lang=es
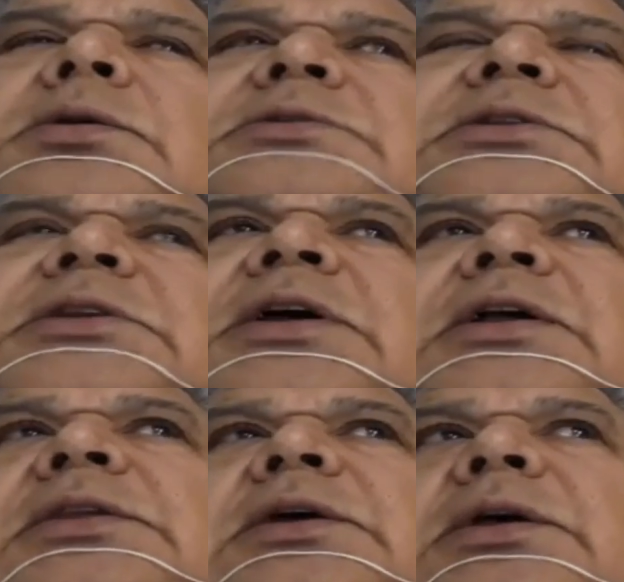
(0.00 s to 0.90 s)
eh, se
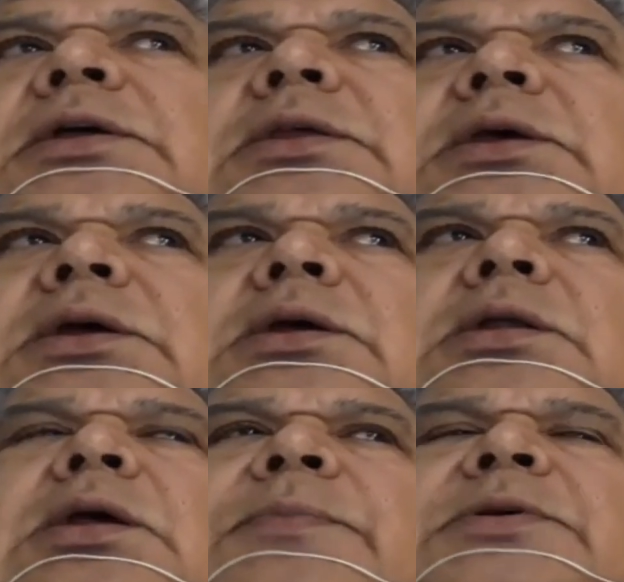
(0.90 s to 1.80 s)
trata
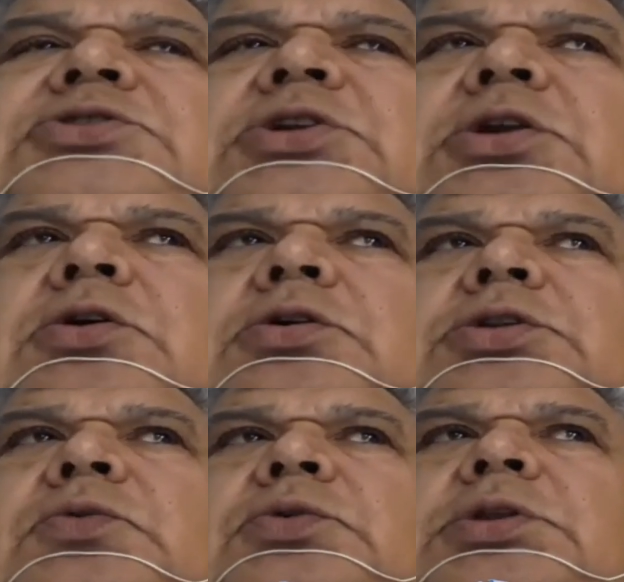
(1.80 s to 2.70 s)
de las pensiones no
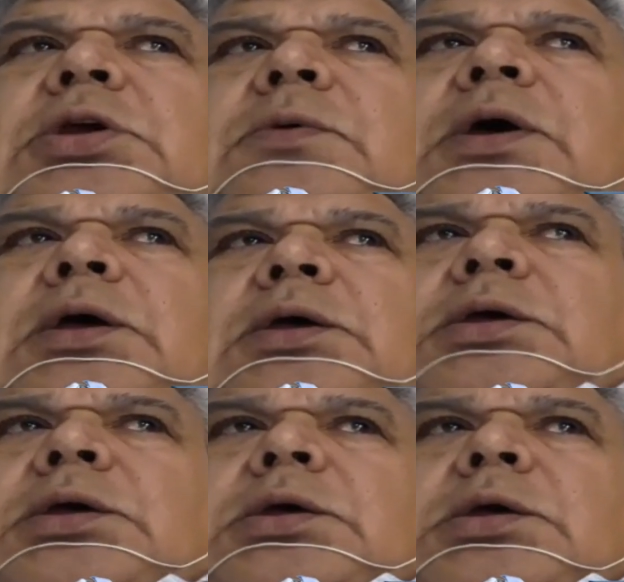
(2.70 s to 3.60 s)
contributivas
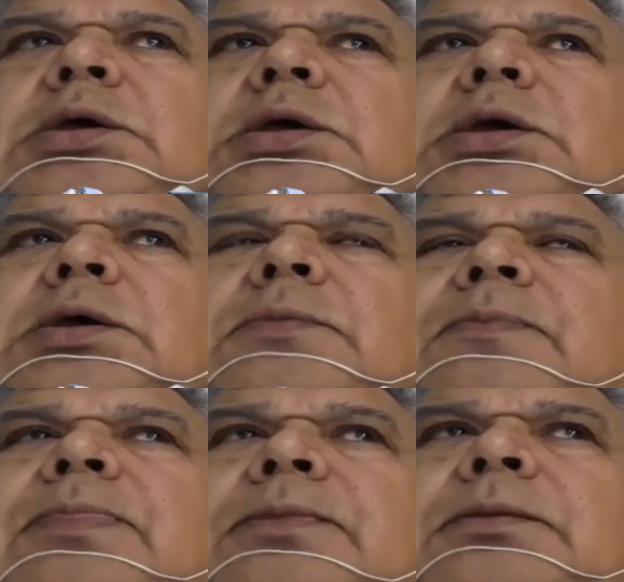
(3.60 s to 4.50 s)

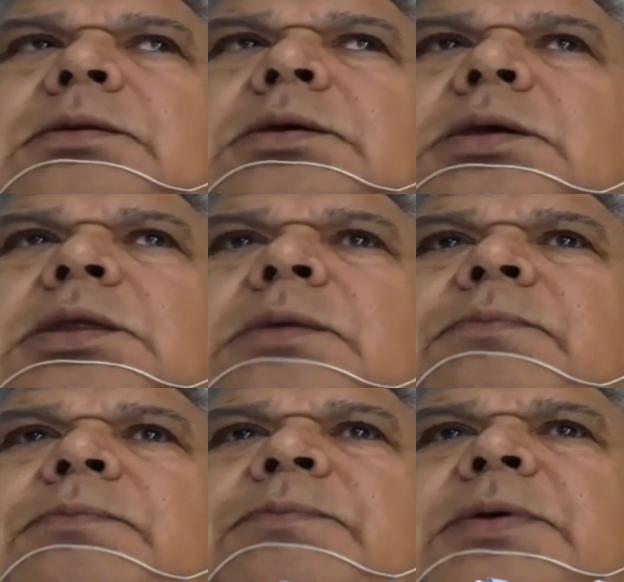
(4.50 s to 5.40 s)
em, que
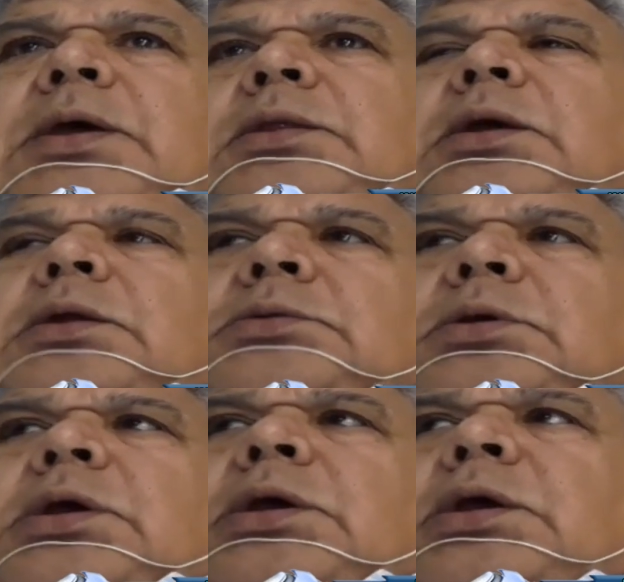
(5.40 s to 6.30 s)
dependen
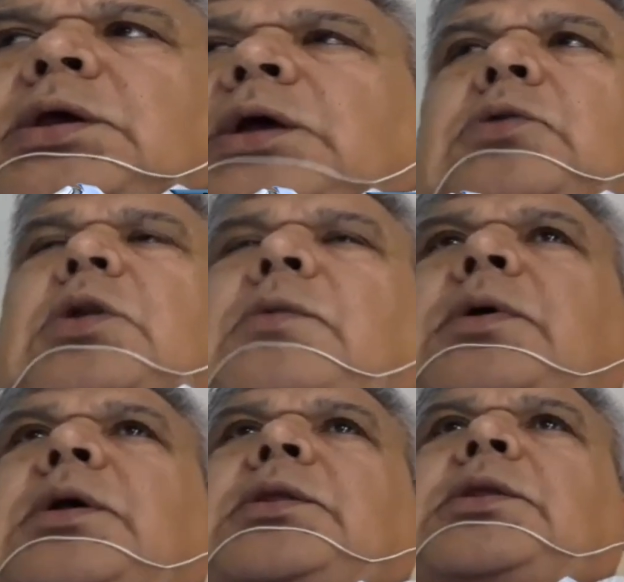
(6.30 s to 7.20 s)
eh,
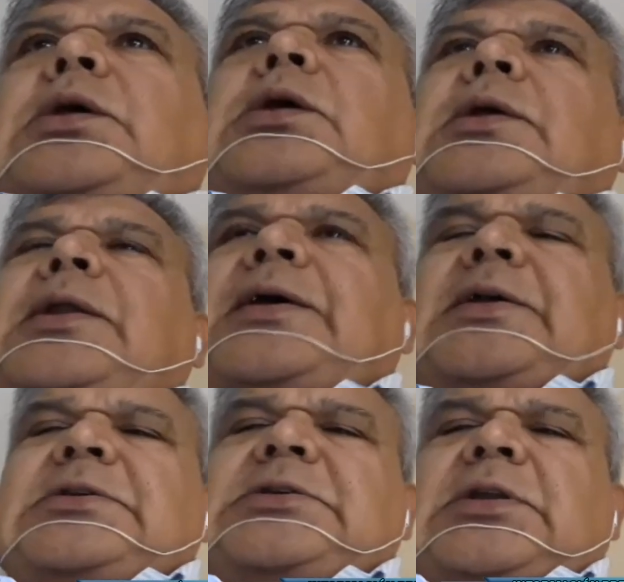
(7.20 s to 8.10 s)
actualmente de la
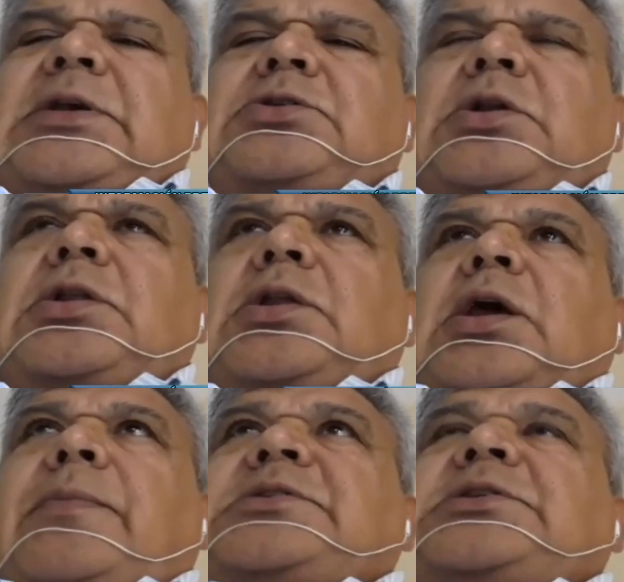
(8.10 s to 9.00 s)
Agencia Nacional de
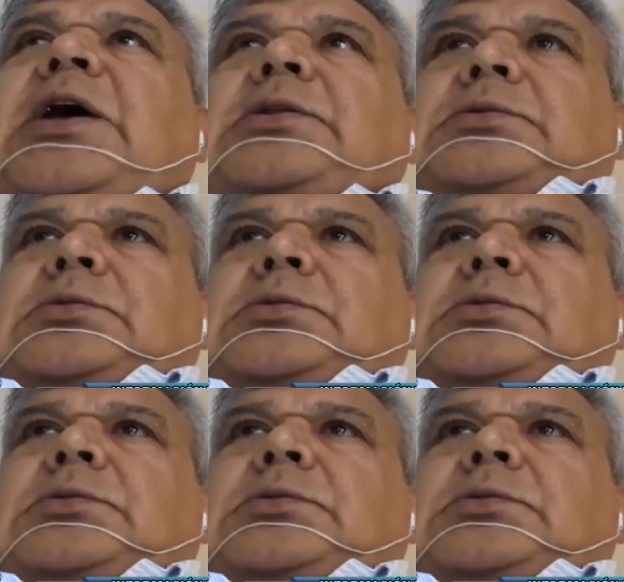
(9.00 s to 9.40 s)
Discapacidad.